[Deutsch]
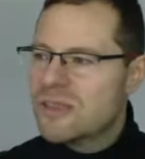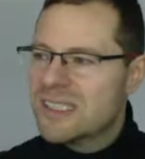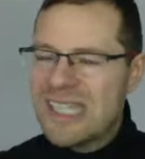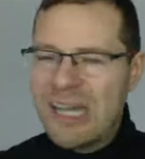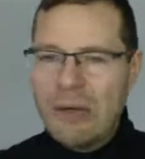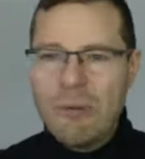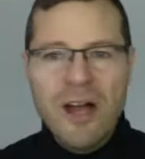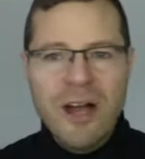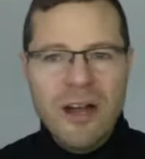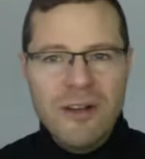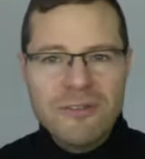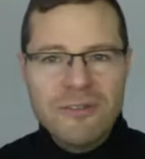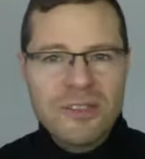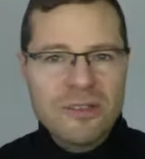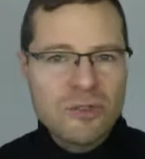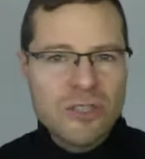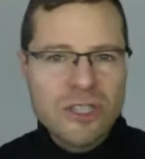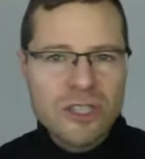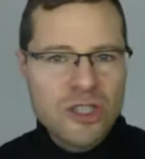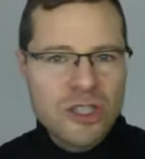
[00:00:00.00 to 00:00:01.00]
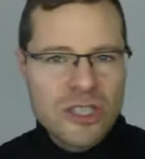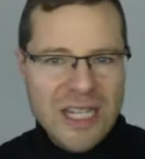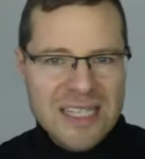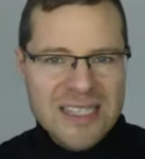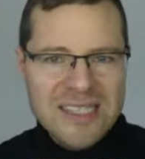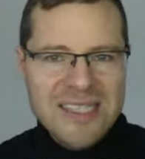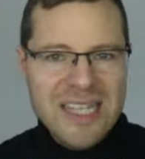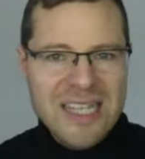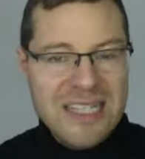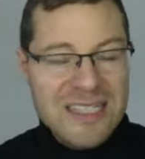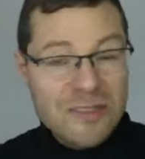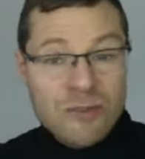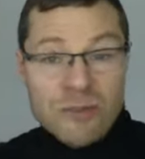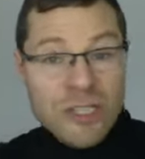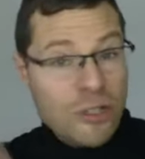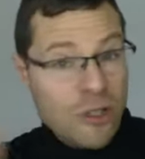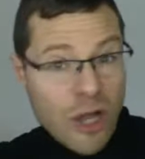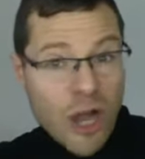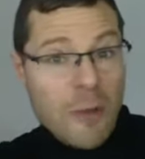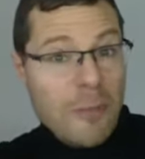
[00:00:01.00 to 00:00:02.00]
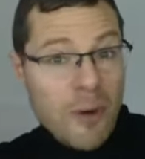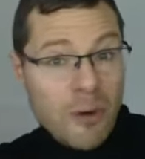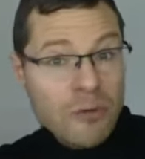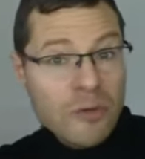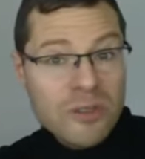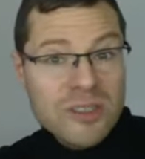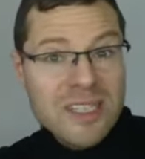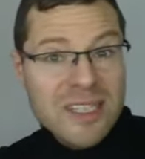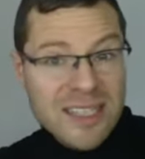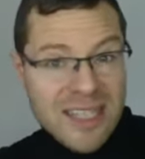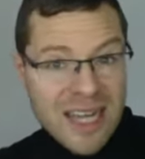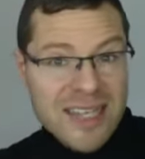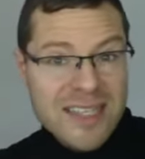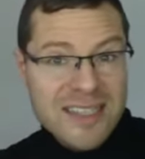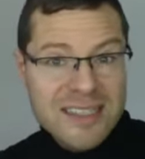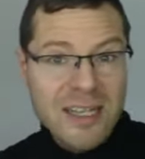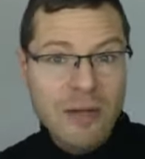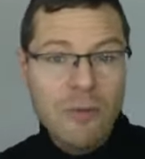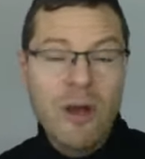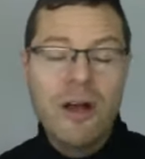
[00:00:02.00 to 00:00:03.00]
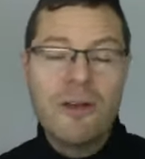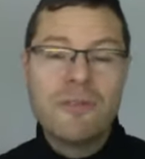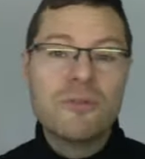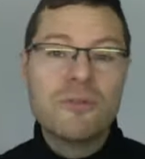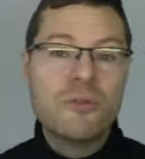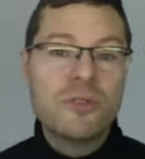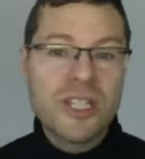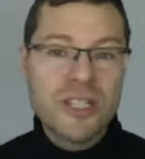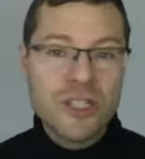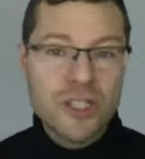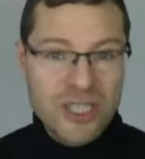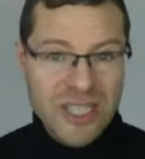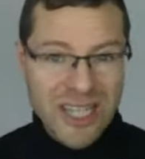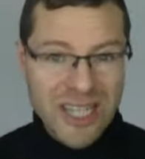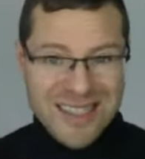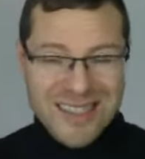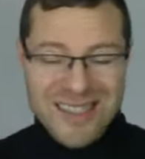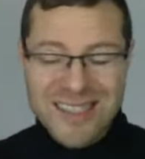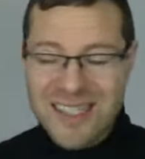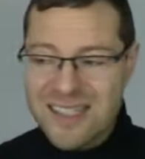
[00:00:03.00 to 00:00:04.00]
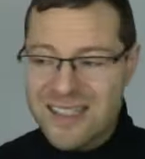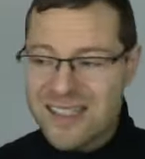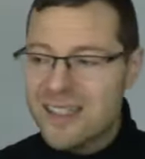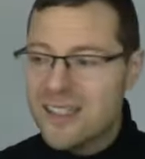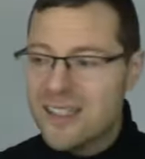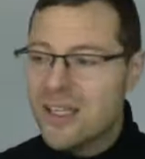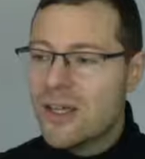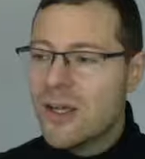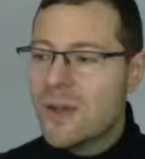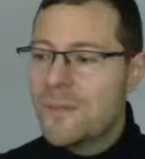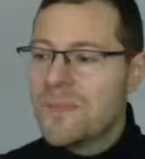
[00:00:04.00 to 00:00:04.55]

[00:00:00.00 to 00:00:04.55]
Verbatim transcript: dauerhaft unter Stress setzen, unseren Körper und unseren Geist dauerhaft unter Stress setzen.